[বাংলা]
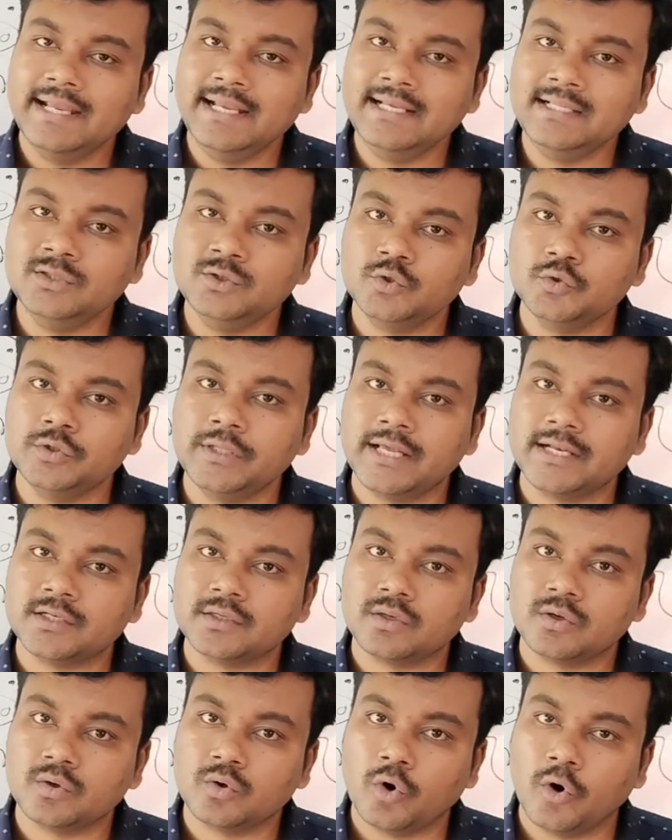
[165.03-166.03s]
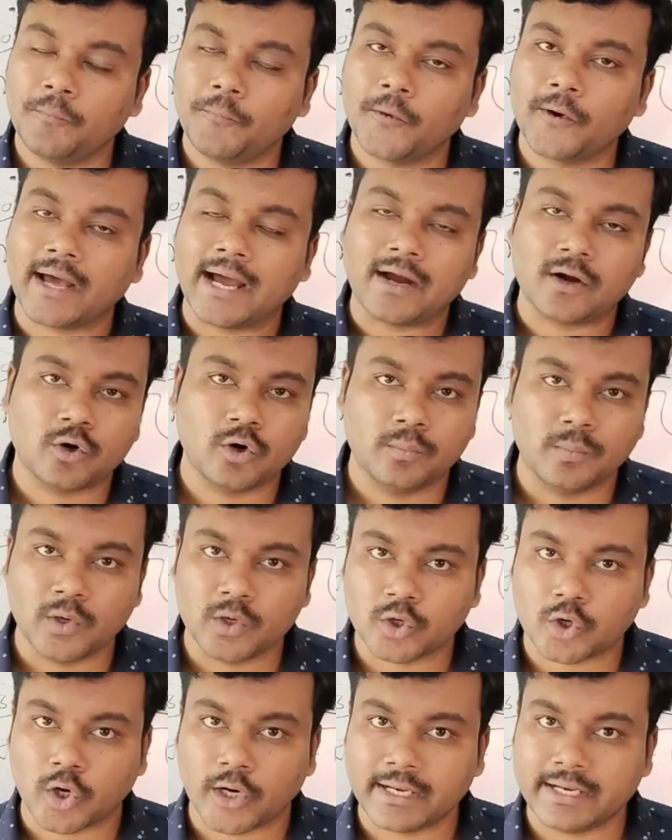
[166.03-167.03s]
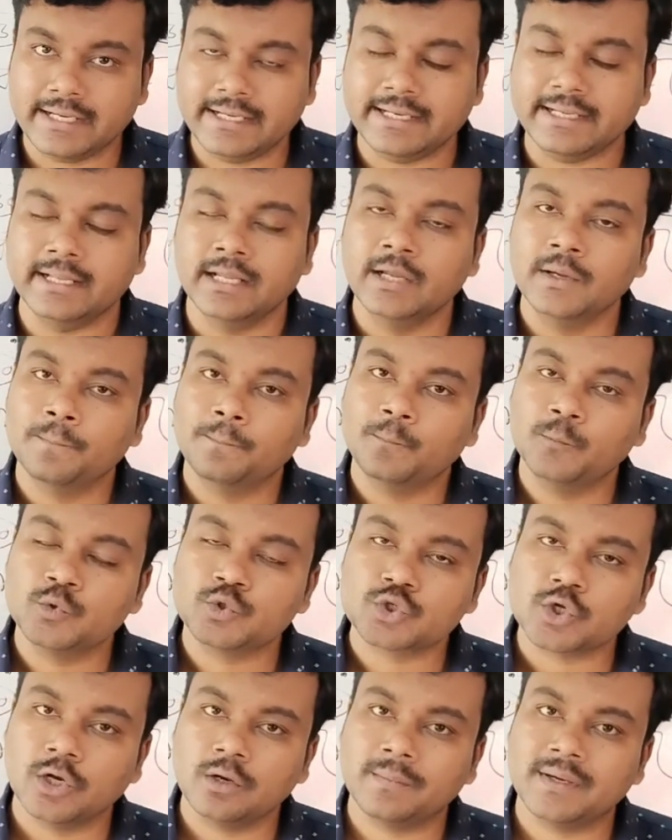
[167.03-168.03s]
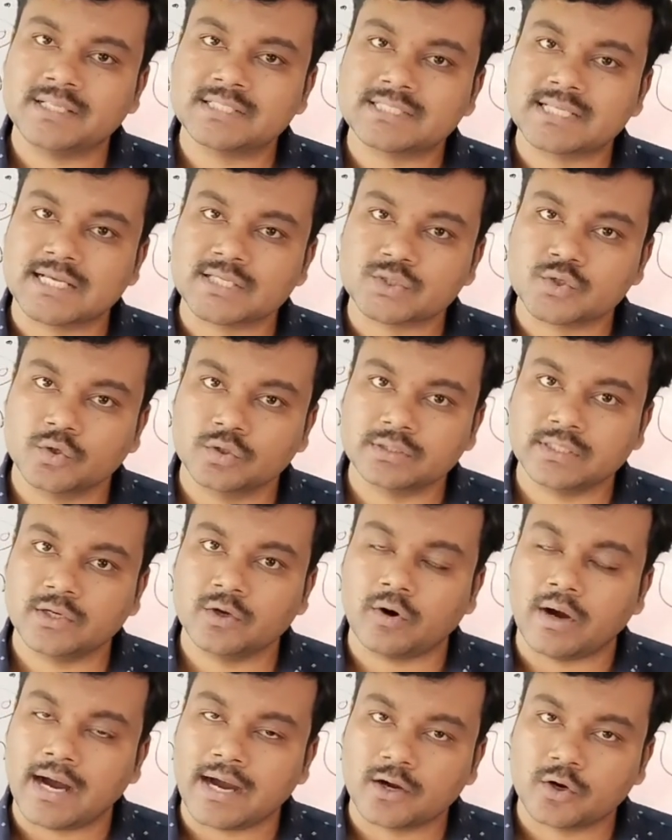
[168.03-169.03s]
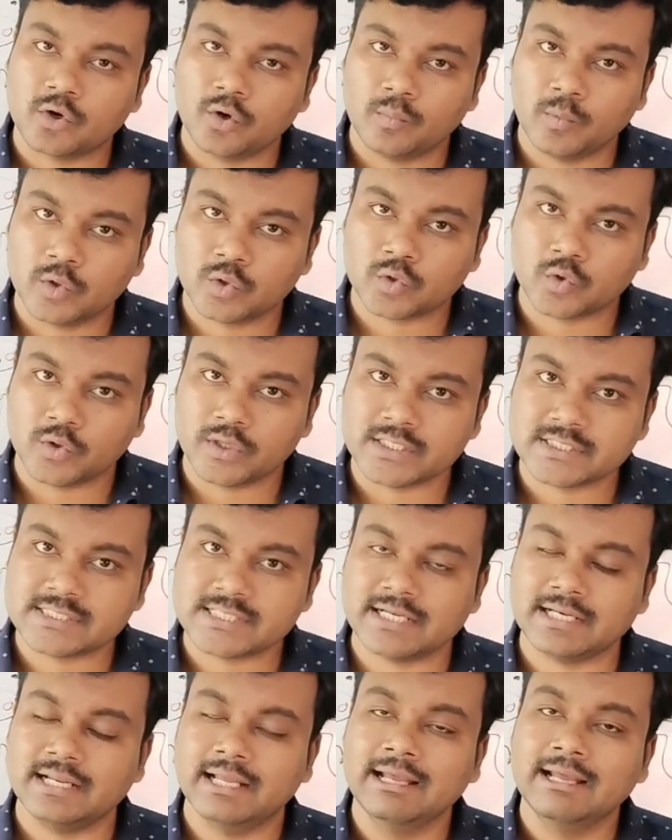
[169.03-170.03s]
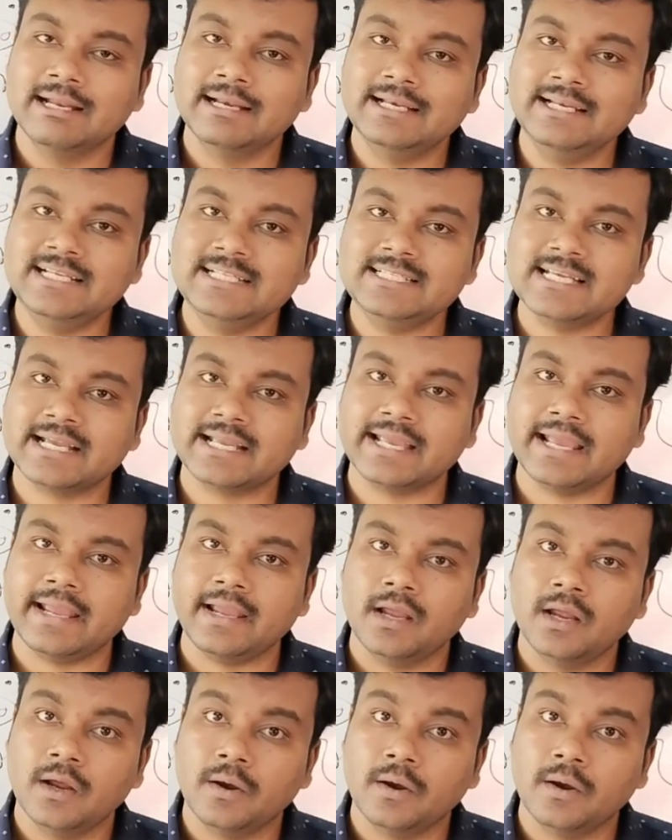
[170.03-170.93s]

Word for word: হিন্দুদের ওপর আক্রমণ করেননি মুসলমান শাসকদেরও আক্রমণ করেছেন নিজেকে